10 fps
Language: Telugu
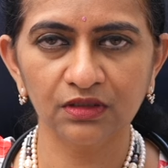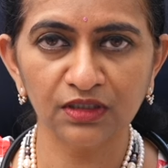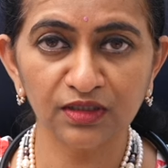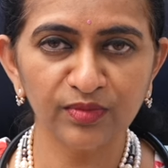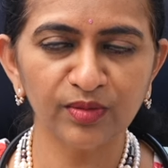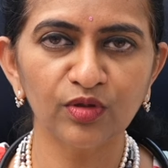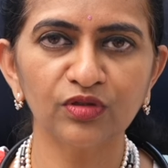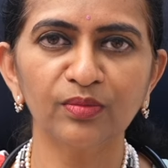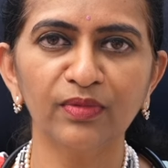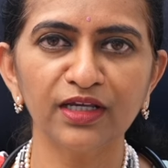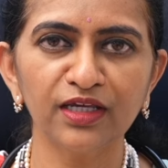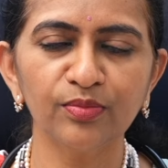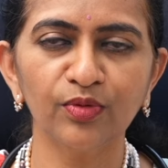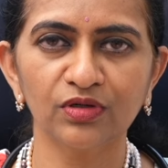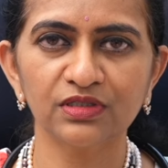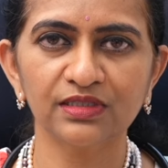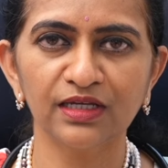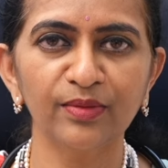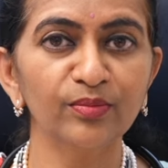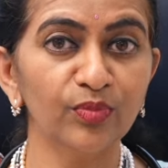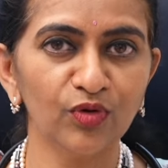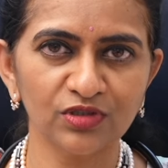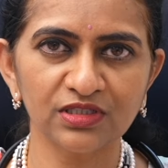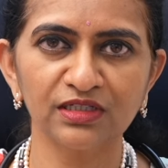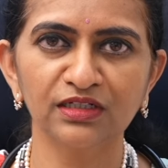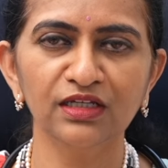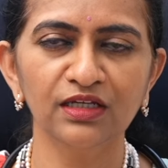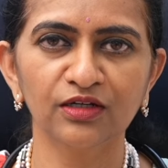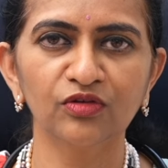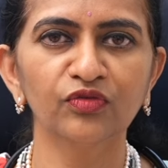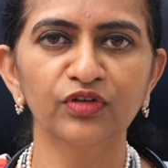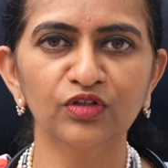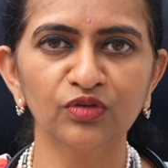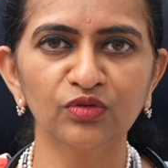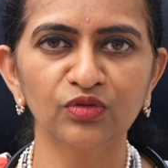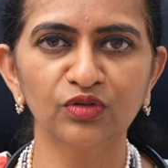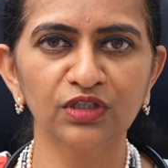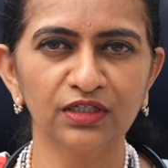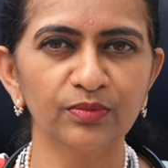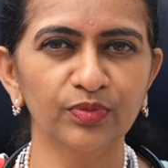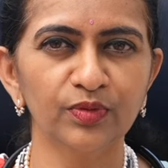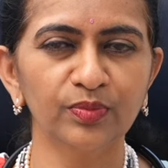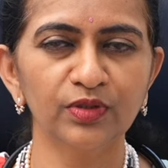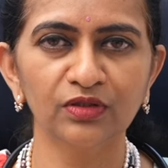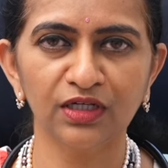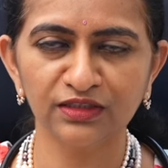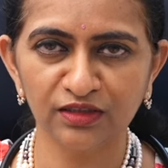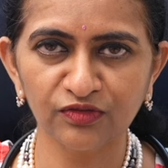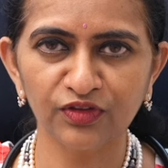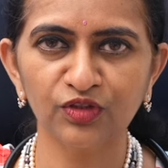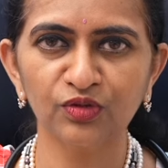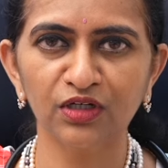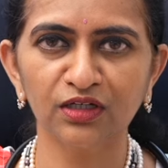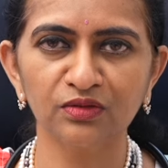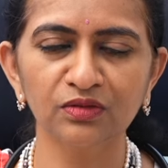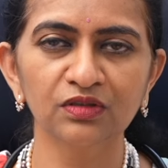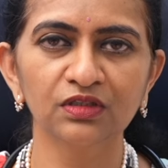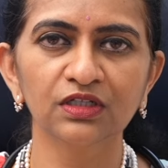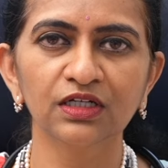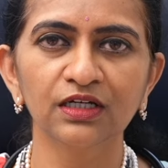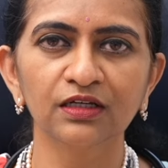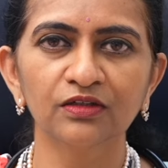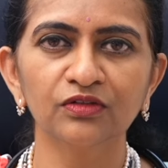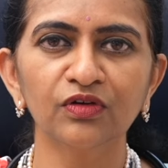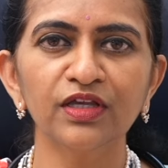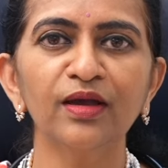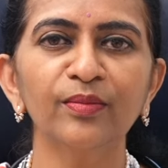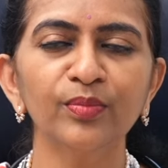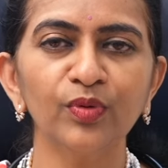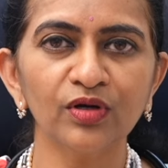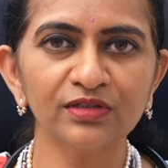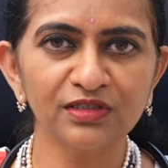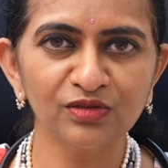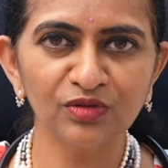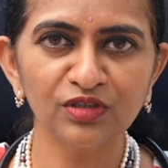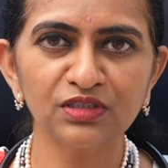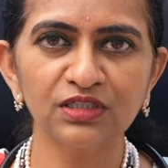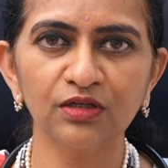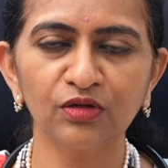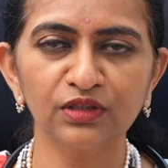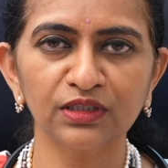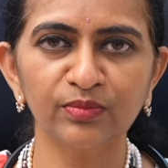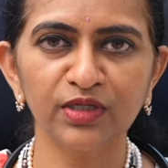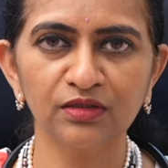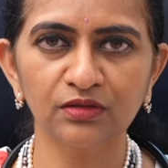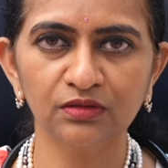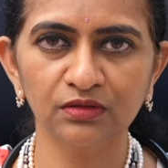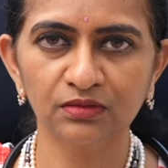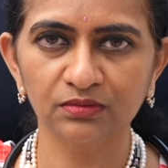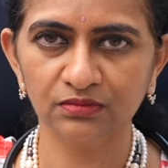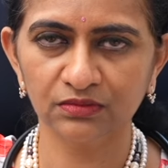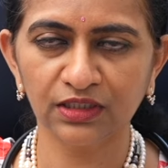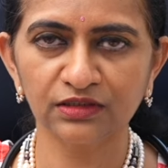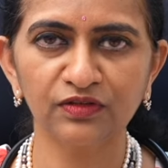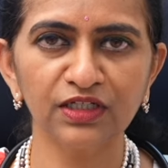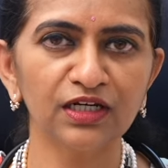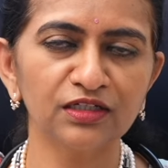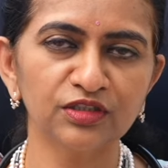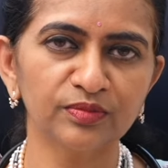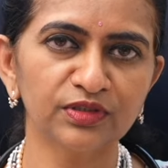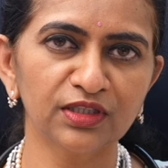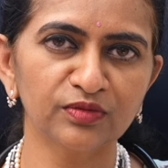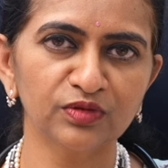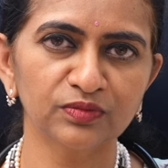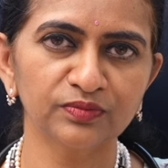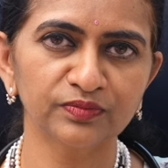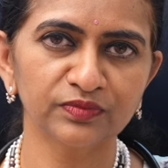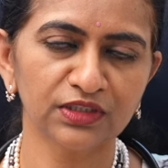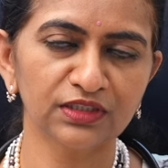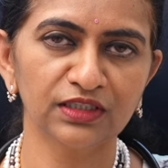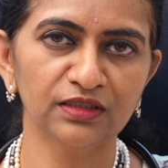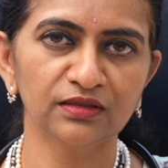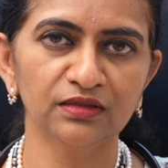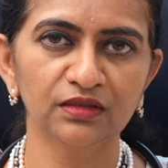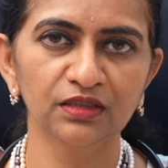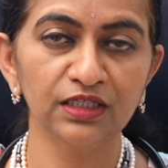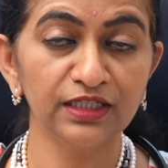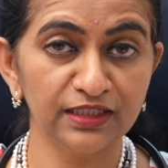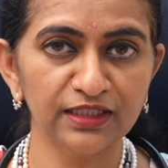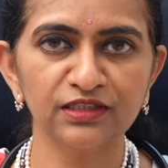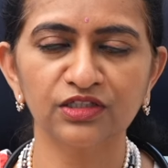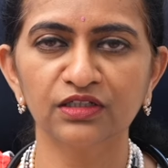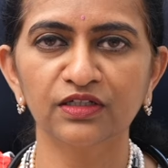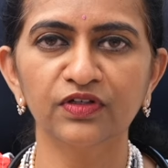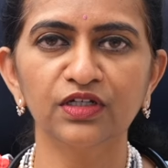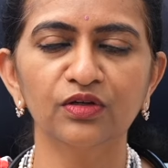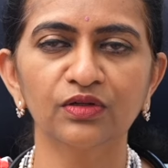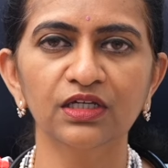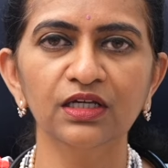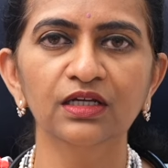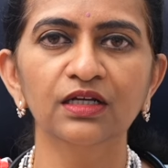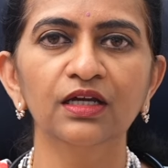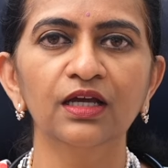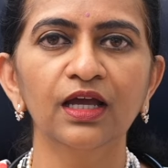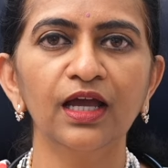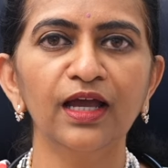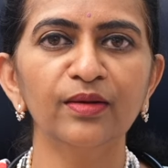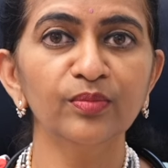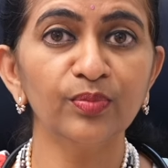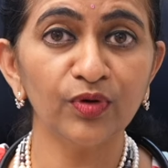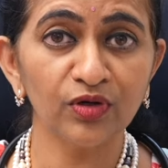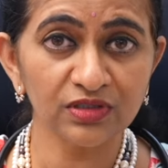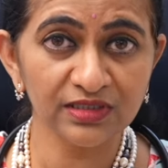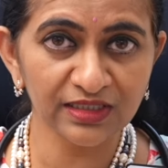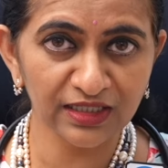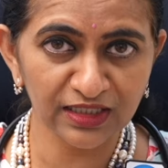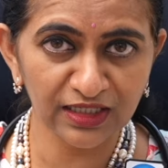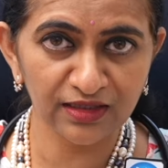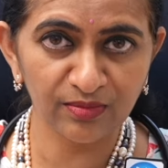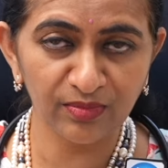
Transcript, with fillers: టర్మ్ అబౌట్ మంకీ పాక్స్ ఎంపాక్స్ అని ఎక్కువ వింటూ ఉండుంటారు ఇప్పుడిప్పుడు అందరూ వింటున్నారు సో ఈ ఎంపాక్స్ గురించి కొంత మీకు అర్థమయ్యేలా చెప్దాము అనే ఇంటెన్షన్ ఈ వీడియోకి ఎంపాక్స్ అనేది